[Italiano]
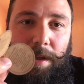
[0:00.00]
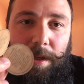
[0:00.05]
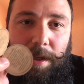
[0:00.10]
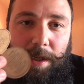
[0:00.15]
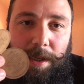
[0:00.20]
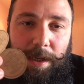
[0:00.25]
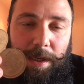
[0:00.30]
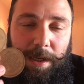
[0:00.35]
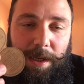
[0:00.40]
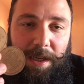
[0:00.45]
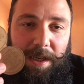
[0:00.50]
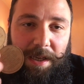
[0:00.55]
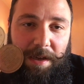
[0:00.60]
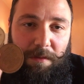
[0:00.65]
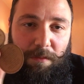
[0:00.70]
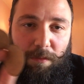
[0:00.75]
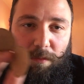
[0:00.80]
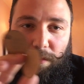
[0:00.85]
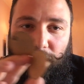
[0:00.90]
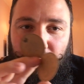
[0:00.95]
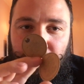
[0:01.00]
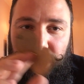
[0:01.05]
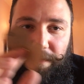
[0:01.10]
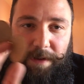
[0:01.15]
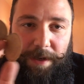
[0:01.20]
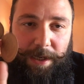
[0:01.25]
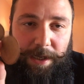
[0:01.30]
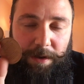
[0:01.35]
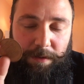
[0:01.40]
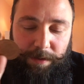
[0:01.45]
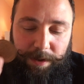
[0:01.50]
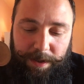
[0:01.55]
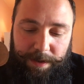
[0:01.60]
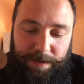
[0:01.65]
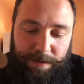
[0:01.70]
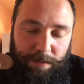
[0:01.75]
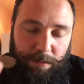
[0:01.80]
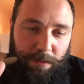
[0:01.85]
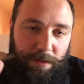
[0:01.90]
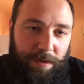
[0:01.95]
e un filino di
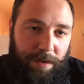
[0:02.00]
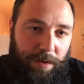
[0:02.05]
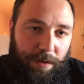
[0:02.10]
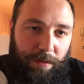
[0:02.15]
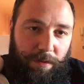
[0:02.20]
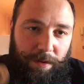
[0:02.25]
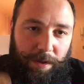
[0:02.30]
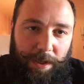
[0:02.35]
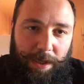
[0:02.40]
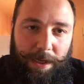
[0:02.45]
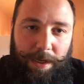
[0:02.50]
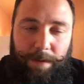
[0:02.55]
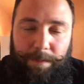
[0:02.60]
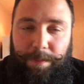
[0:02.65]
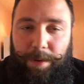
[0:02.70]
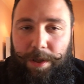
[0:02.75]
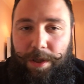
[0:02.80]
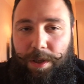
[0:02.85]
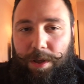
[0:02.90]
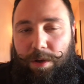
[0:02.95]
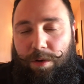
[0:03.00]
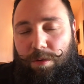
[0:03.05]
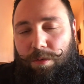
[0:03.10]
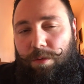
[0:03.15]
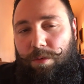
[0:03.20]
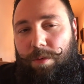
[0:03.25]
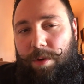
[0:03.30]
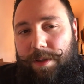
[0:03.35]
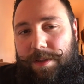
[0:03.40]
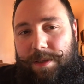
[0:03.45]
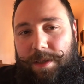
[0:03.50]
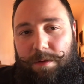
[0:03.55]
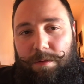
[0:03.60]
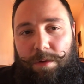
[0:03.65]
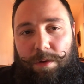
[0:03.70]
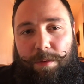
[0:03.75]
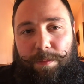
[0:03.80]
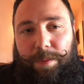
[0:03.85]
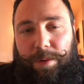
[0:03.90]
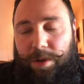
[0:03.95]
istruzioni. Eh? Poi chiunque ha
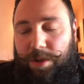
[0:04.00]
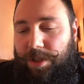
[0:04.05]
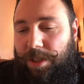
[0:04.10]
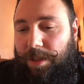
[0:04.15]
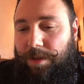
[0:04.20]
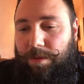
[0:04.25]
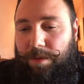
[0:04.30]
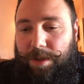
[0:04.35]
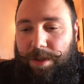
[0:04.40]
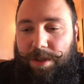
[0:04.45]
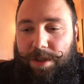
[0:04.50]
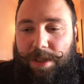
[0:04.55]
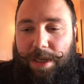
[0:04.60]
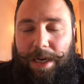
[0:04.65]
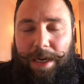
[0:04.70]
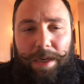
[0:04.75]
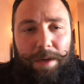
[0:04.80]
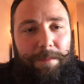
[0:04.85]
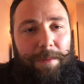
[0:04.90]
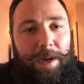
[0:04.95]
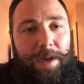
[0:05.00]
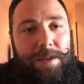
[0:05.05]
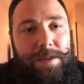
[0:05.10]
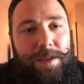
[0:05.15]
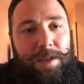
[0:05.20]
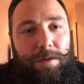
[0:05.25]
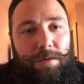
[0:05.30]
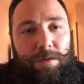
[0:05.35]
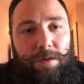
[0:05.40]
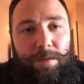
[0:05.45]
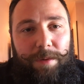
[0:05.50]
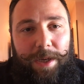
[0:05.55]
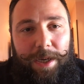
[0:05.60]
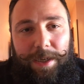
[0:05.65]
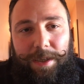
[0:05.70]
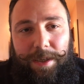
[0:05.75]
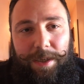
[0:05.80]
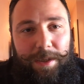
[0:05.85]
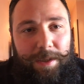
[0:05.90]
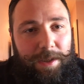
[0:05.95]
seguito il progetto di Gianni, ma secondo me
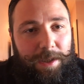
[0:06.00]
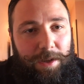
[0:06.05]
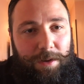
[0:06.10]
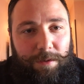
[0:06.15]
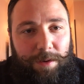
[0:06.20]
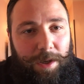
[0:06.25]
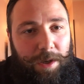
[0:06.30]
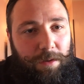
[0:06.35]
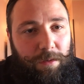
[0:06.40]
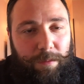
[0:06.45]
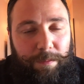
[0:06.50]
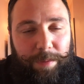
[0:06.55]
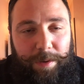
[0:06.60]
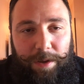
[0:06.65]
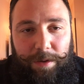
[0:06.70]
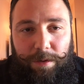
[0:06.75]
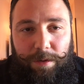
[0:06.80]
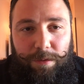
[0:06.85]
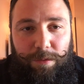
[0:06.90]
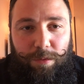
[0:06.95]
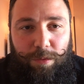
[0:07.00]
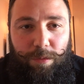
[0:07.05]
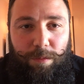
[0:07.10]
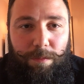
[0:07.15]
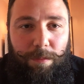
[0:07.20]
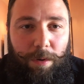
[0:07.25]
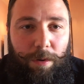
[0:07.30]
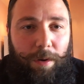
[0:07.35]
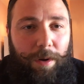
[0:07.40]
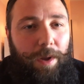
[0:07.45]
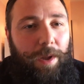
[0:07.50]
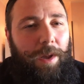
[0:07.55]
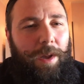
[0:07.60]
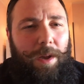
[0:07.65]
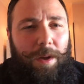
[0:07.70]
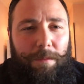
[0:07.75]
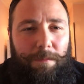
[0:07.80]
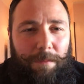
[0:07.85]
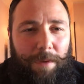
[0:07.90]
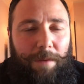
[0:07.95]
anche chi non ha comprato il tubo,
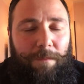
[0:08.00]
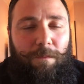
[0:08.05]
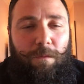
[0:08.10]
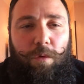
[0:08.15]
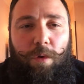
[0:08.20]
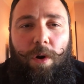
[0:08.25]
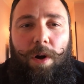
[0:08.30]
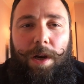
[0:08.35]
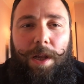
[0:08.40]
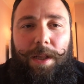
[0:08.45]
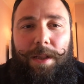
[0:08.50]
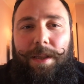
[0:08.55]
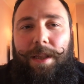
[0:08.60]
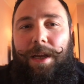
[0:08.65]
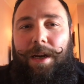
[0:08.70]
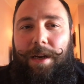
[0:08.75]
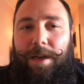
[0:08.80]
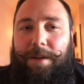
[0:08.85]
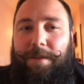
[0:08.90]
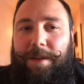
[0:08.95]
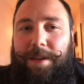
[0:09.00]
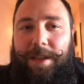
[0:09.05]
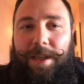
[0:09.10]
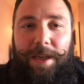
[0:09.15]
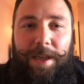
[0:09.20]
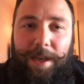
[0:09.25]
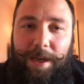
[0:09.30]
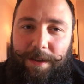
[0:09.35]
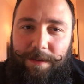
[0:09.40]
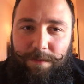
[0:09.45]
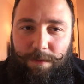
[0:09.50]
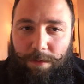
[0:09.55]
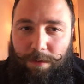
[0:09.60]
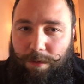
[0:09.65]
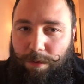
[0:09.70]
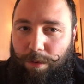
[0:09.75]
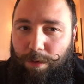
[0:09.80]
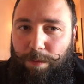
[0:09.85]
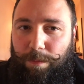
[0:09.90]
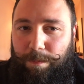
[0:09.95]
ma vuole andare a rivedere sul
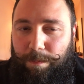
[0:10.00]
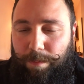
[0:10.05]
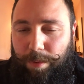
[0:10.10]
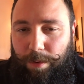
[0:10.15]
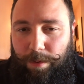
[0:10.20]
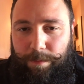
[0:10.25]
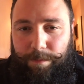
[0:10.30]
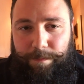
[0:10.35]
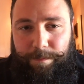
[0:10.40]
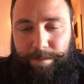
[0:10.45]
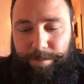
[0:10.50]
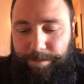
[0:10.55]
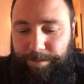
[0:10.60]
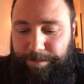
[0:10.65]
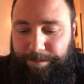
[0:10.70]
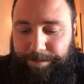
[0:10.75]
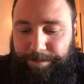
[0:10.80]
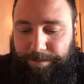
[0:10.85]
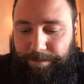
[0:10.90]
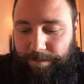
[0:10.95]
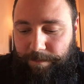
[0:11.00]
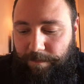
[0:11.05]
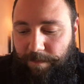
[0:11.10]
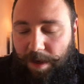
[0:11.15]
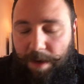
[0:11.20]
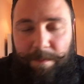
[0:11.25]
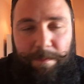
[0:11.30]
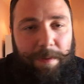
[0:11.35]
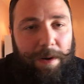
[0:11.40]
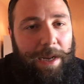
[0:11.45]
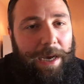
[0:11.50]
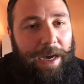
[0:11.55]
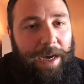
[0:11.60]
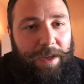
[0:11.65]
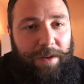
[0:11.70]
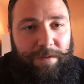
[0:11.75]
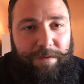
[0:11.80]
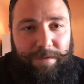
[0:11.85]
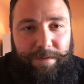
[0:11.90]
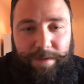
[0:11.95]
gruppo mh, mm, Vape
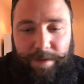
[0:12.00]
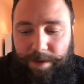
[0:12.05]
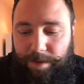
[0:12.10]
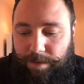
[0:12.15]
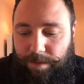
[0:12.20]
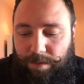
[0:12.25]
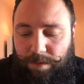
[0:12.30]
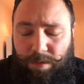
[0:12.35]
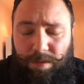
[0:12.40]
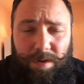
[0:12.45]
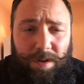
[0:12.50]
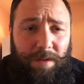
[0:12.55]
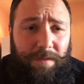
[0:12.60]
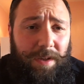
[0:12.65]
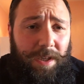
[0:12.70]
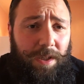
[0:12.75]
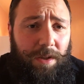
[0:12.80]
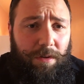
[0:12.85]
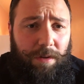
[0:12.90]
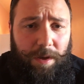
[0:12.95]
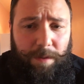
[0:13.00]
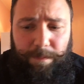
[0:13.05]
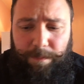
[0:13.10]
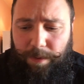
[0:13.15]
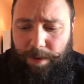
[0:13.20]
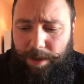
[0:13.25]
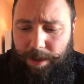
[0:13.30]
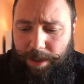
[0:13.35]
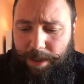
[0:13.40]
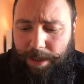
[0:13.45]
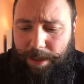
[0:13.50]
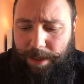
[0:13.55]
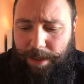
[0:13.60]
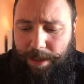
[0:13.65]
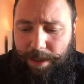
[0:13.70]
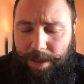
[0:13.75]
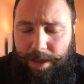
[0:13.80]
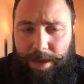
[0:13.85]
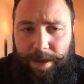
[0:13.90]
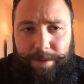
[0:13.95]
Life tutti i video che poi
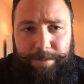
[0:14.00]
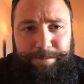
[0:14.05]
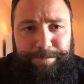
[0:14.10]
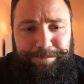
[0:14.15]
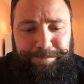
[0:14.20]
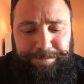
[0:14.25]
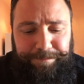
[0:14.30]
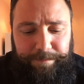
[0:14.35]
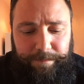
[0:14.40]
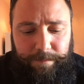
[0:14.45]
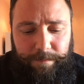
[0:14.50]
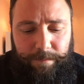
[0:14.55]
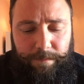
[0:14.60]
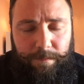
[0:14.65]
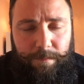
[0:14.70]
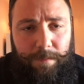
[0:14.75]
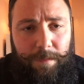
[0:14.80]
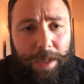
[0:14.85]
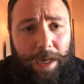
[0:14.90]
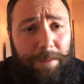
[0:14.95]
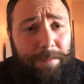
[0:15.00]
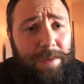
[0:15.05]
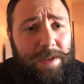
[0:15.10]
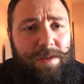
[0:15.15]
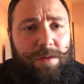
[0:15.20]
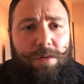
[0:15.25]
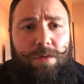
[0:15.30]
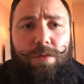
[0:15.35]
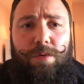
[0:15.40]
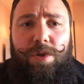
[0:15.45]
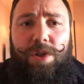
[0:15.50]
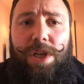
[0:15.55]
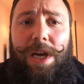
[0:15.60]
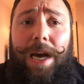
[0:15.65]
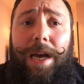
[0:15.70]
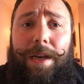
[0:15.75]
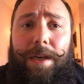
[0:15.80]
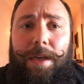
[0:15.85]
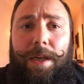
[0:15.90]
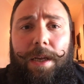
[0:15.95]
ha, ha messo su
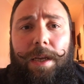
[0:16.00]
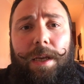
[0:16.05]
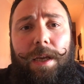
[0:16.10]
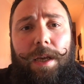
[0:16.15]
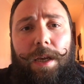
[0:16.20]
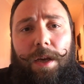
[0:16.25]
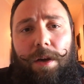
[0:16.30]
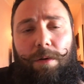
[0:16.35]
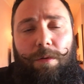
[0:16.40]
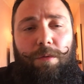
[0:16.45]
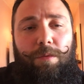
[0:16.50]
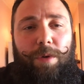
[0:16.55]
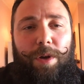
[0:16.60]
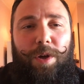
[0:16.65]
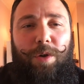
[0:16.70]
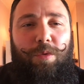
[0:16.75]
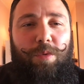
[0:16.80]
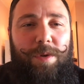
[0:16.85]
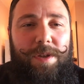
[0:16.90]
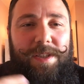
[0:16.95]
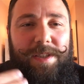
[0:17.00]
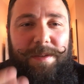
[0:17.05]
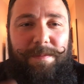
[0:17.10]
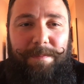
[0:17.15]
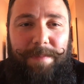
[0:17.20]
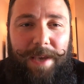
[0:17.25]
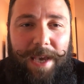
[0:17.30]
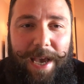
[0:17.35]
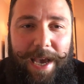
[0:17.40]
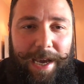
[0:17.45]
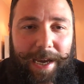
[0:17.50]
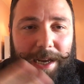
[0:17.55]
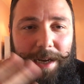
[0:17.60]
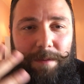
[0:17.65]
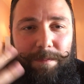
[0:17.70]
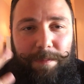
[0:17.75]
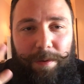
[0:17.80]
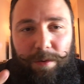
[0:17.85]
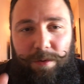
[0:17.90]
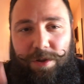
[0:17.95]
Gianni, comunque in cui spiega
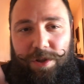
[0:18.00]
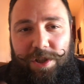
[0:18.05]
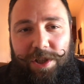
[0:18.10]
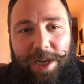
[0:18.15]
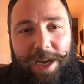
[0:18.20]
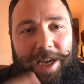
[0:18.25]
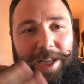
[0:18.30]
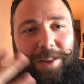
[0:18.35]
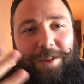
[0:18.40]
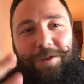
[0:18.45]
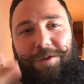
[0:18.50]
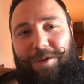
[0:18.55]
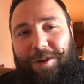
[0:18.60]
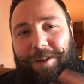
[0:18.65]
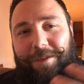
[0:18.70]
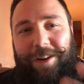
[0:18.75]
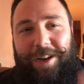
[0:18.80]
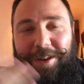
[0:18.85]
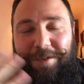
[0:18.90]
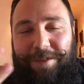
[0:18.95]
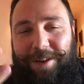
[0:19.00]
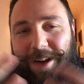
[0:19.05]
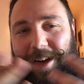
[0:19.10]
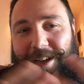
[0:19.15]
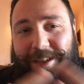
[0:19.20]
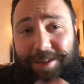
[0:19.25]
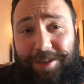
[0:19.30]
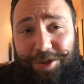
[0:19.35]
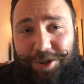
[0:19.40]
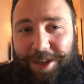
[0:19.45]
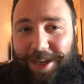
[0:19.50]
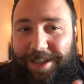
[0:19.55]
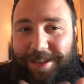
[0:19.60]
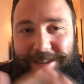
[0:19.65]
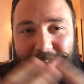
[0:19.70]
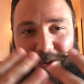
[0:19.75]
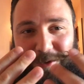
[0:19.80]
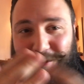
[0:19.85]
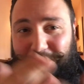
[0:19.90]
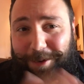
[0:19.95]
il progetto, le varie fasi, cioè è
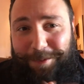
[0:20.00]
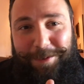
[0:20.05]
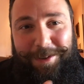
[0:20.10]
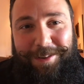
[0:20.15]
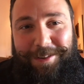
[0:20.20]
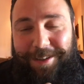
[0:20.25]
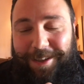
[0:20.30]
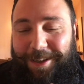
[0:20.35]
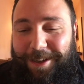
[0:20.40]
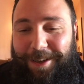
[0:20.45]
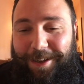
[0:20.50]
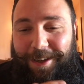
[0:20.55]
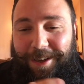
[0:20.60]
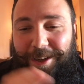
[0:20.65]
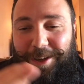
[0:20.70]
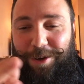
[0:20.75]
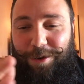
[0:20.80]
stato veramente